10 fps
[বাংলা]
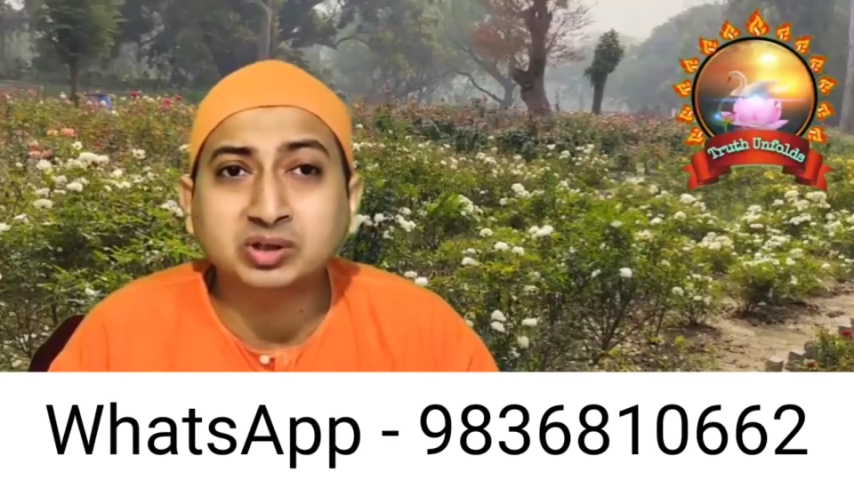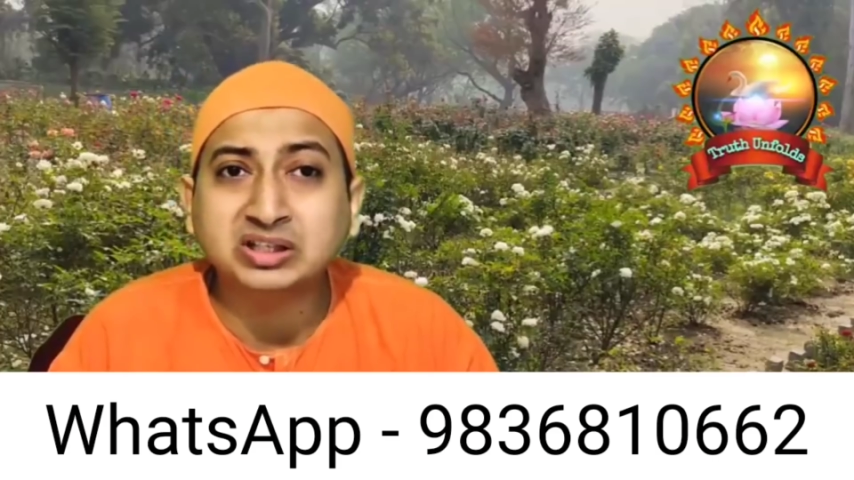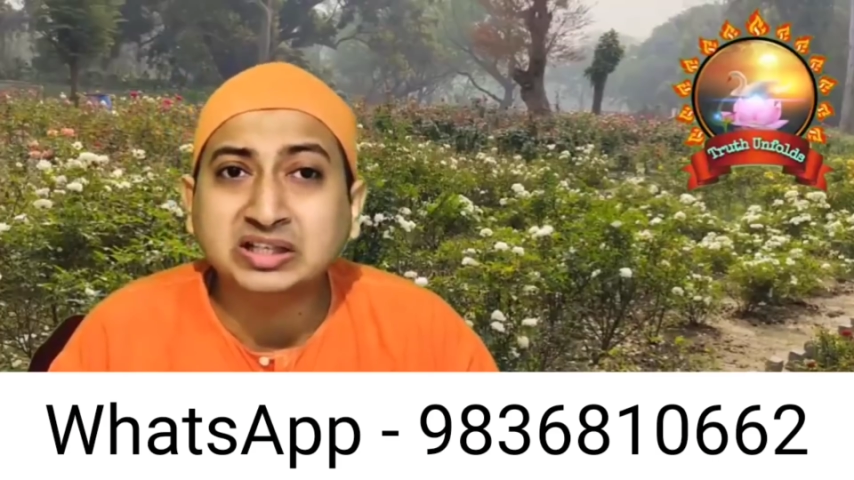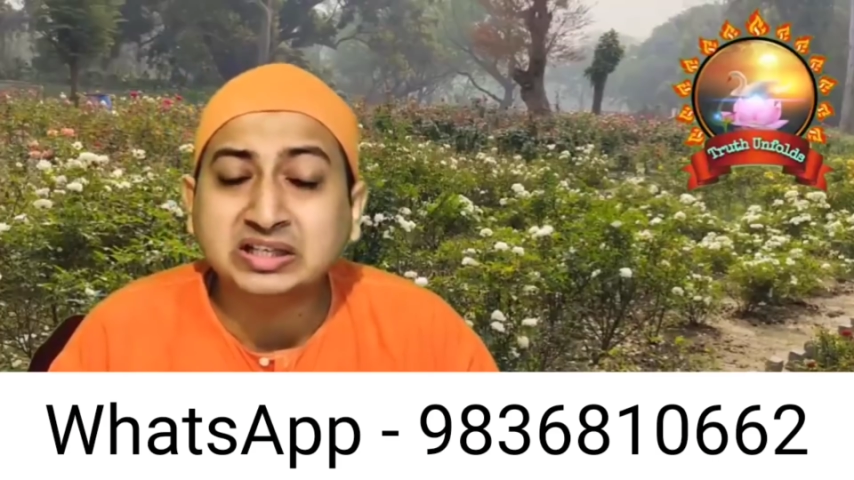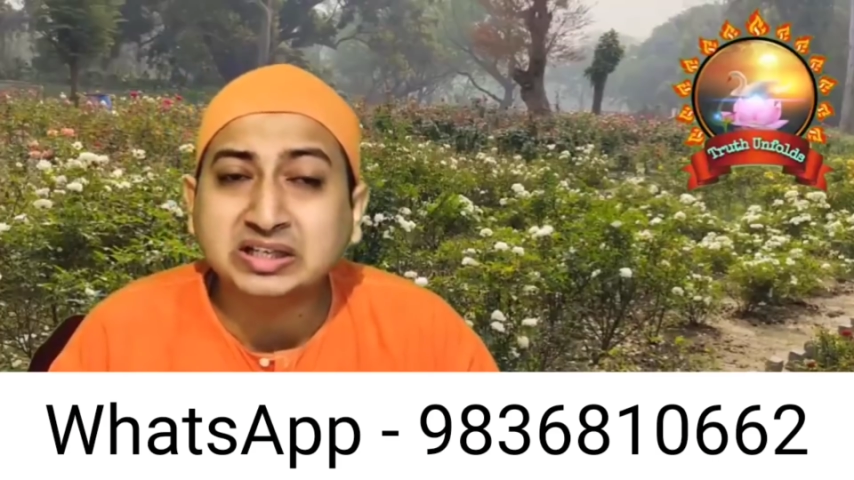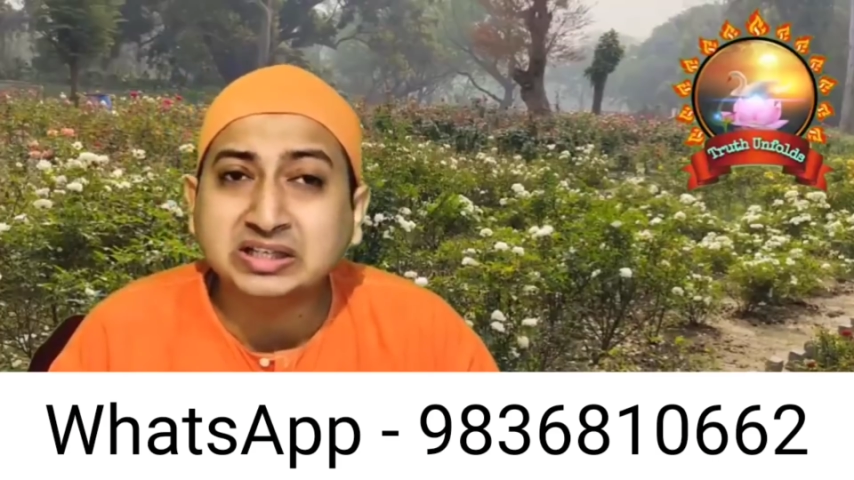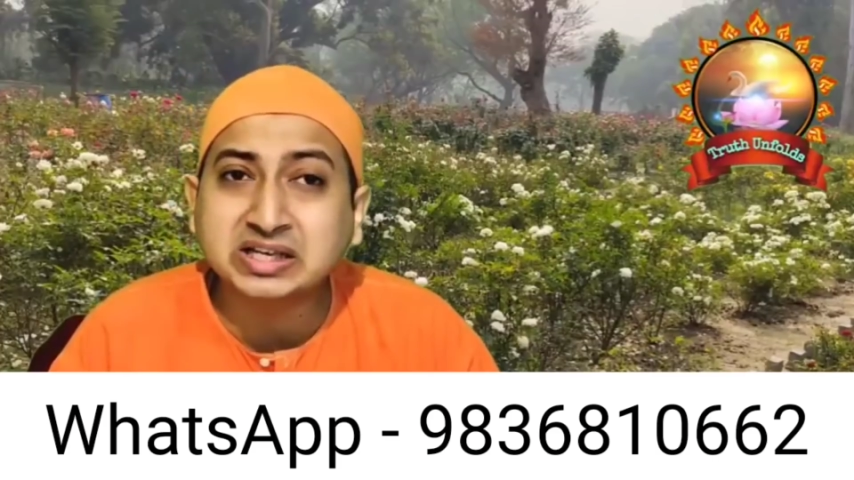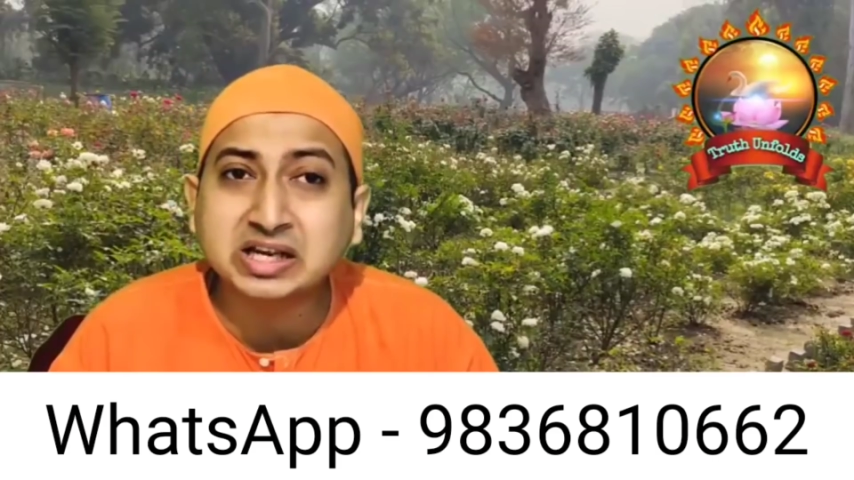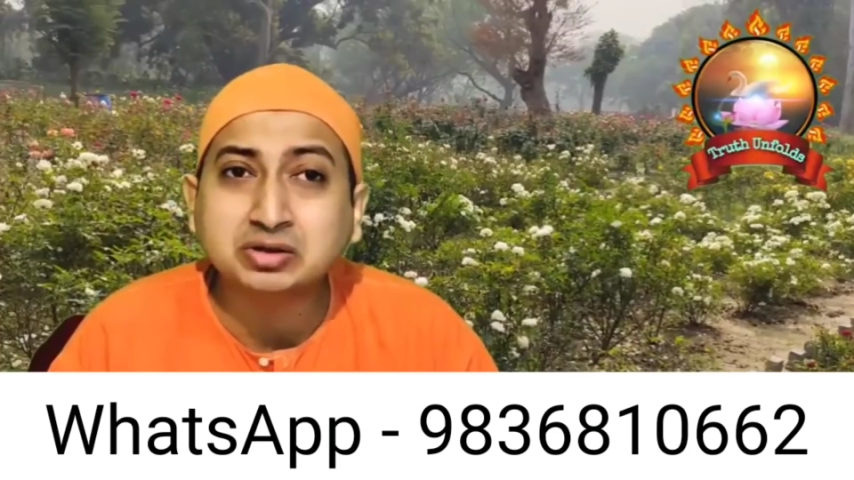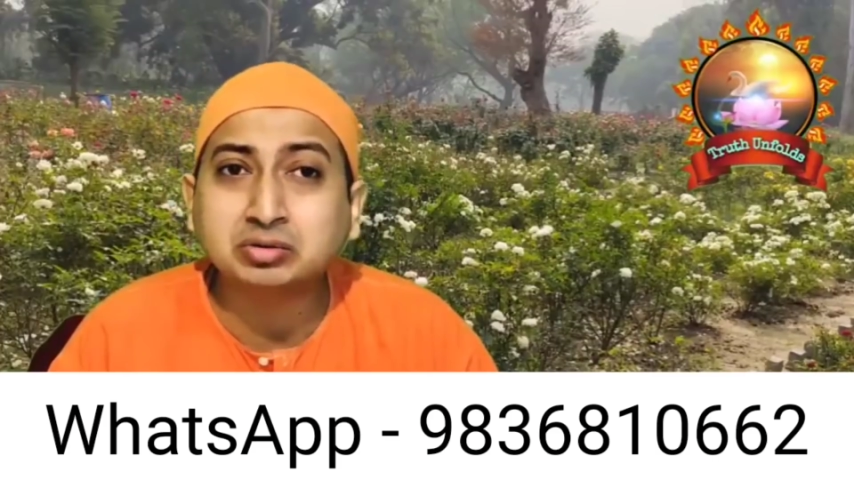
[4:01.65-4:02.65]
তুমি কি কি
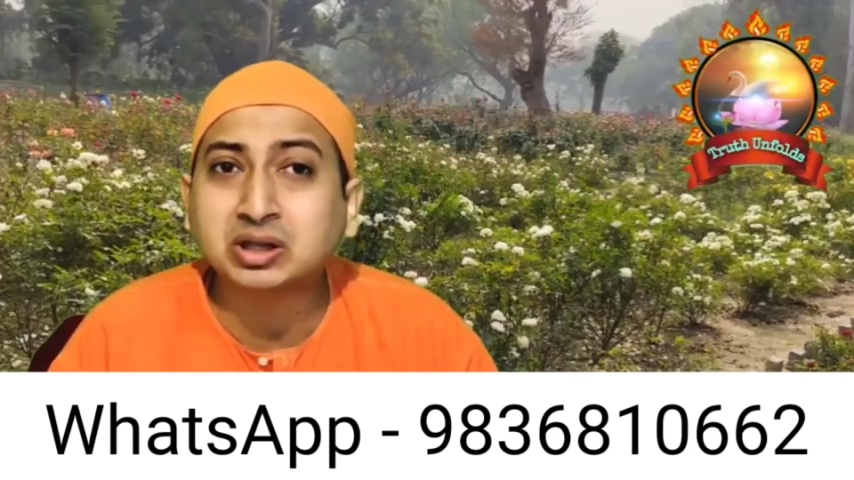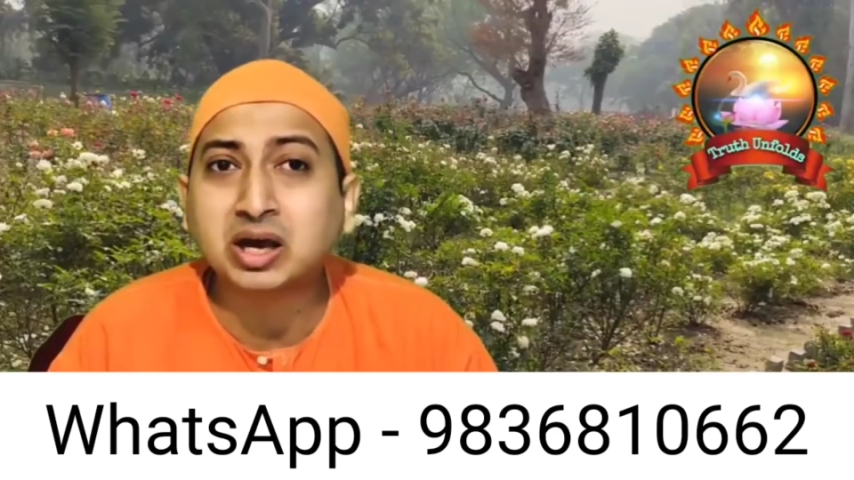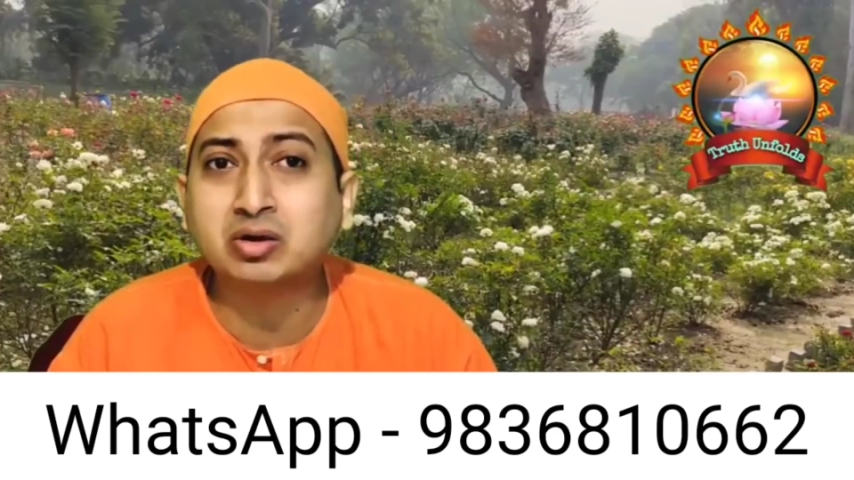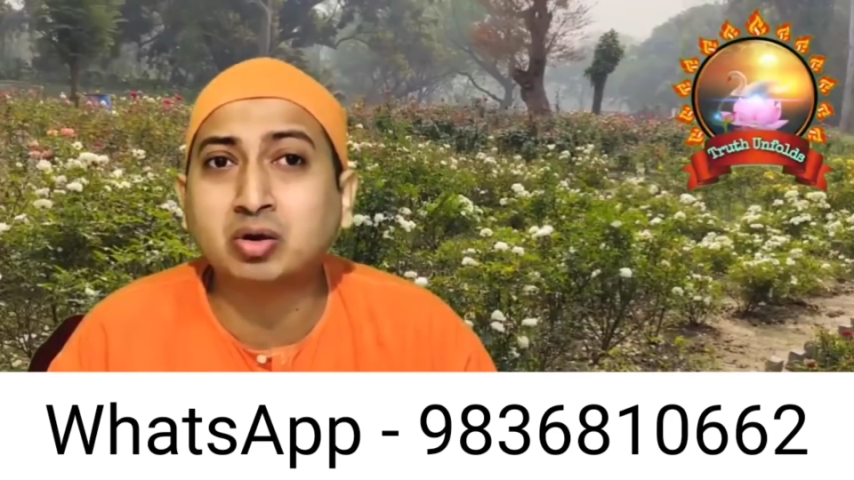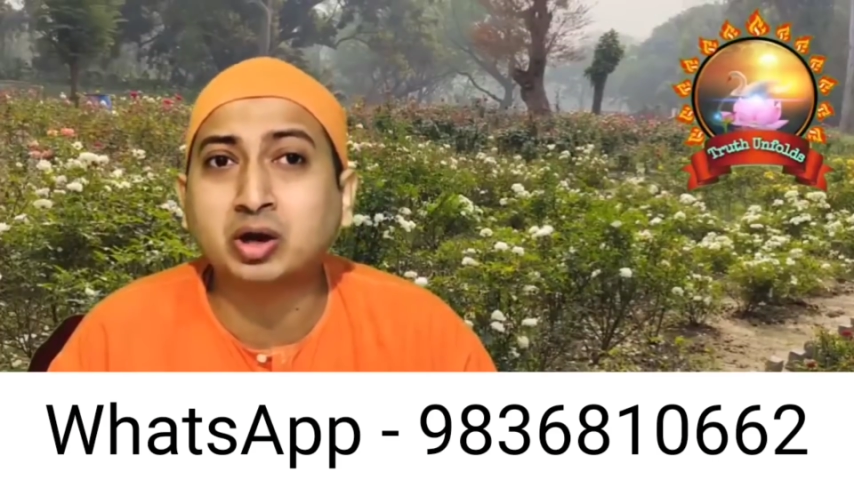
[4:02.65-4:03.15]
জেনেছো তা